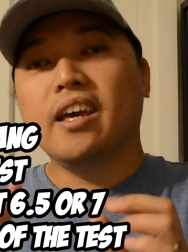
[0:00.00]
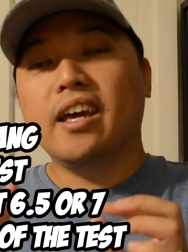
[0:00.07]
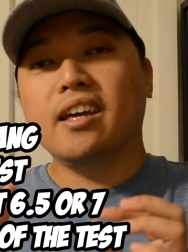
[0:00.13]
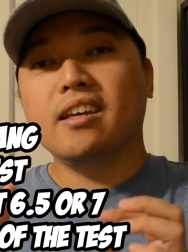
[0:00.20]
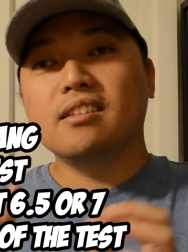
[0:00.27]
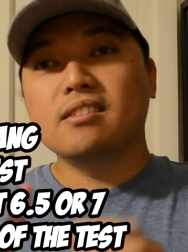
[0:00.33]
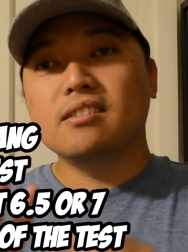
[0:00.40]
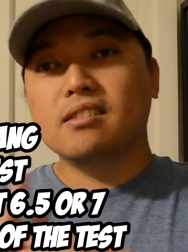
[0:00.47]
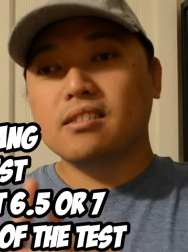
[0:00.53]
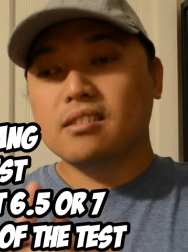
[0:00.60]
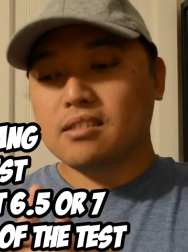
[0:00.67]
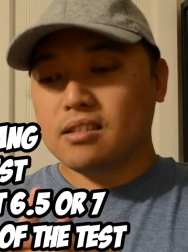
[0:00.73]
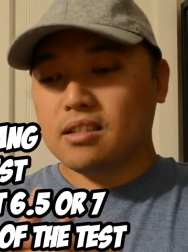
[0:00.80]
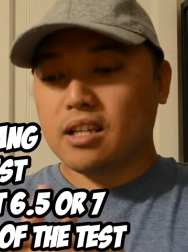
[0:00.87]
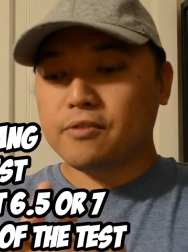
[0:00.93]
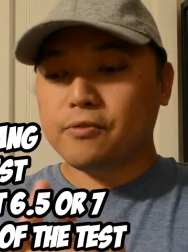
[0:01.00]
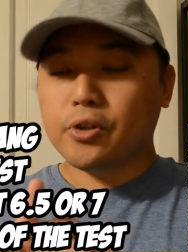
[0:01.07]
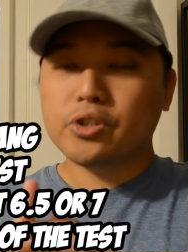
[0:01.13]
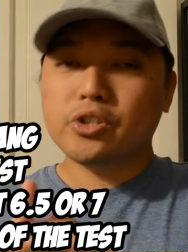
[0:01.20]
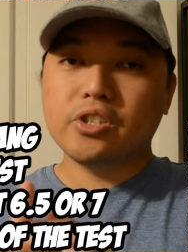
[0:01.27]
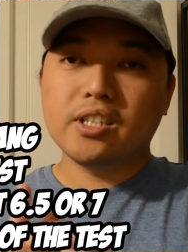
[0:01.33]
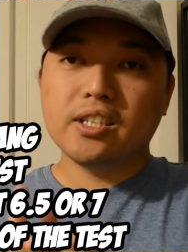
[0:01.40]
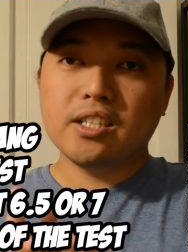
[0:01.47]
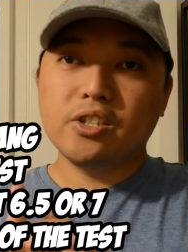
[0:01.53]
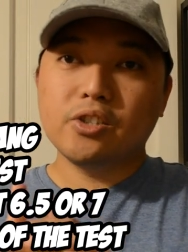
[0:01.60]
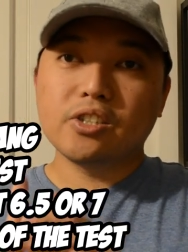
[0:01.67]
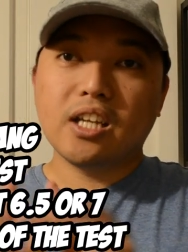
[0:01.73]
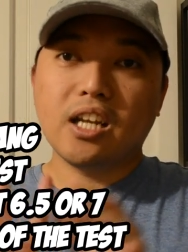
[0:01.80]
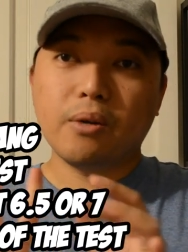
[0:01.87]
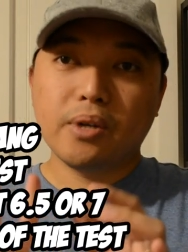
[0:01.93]
and Unfortunately,
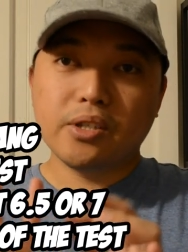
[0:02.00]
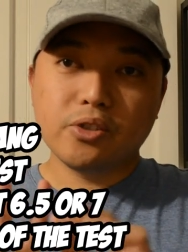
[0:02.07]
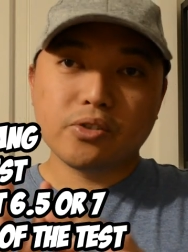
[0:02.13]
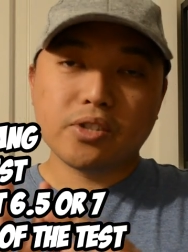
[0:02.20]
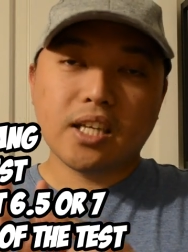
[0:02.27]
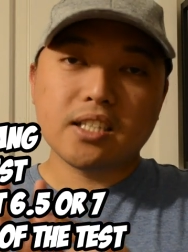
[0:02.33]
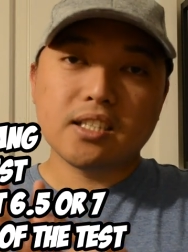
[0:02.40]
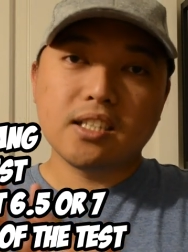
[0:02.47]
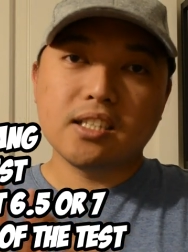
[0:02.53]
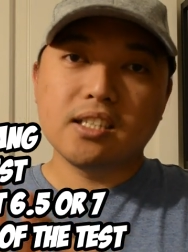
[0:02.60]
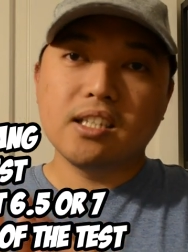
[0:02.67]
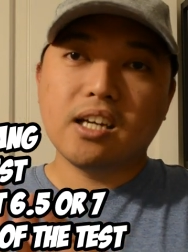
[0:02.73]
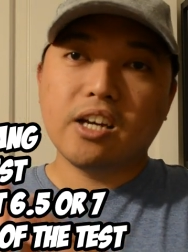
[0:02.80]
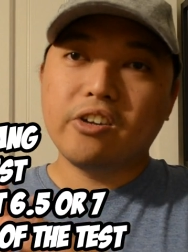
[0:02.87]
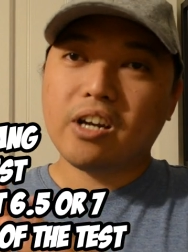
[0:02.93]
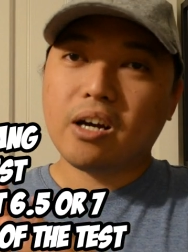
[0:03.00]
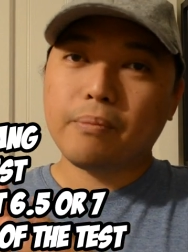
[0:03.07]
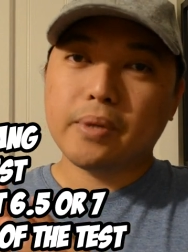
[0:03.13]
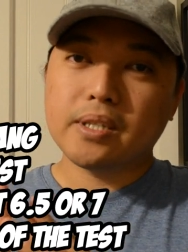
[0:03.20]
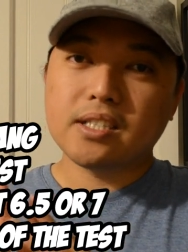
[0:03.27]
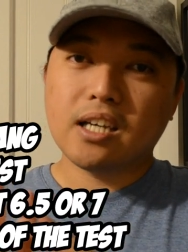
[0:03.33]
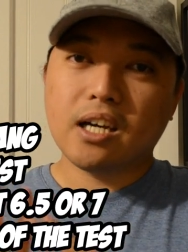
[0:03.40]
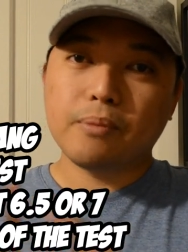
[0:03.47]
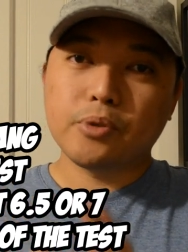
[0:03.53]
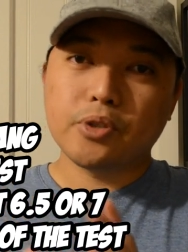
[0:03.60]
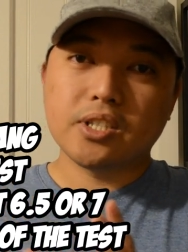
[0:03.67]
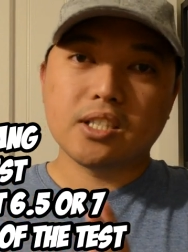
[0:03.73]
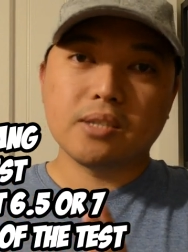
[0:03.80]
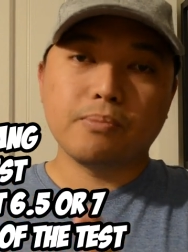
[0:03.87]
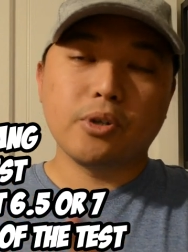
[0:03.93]
yung dalawa nyong test, hindi kayo nakapasa up to
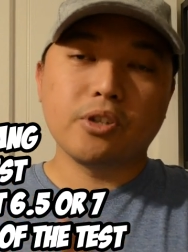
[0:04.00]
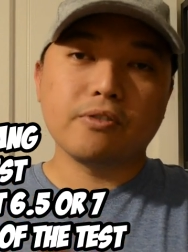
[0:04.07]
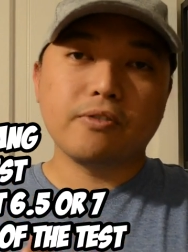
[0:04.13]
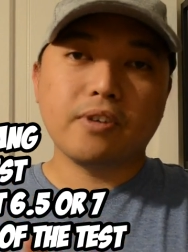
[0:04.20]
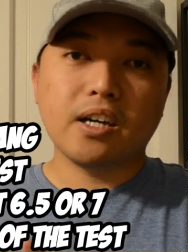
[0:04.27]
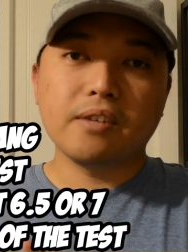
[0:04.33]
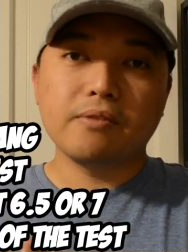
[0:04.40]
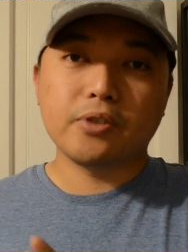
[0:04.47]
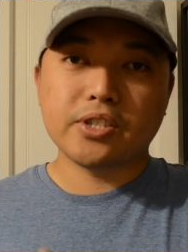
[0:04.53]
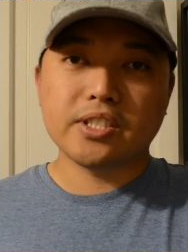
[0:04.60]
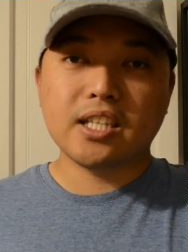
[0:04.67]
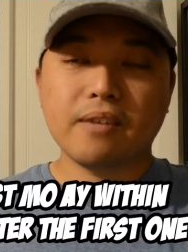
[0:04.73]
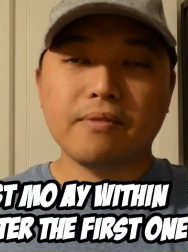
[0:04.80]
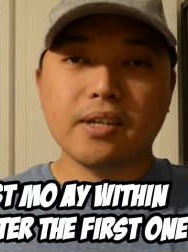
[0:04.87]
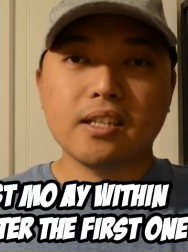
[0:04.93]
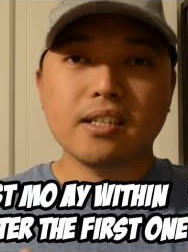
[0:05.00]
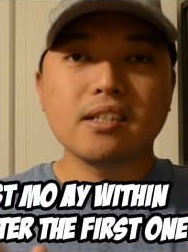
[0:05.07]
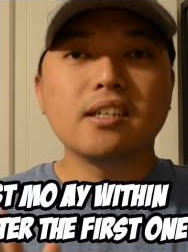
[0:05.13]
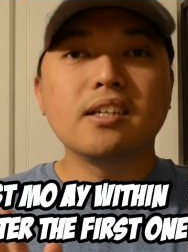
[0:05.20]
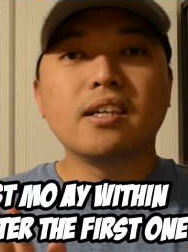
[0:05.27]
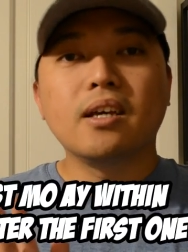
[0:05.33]
6.5 or 7.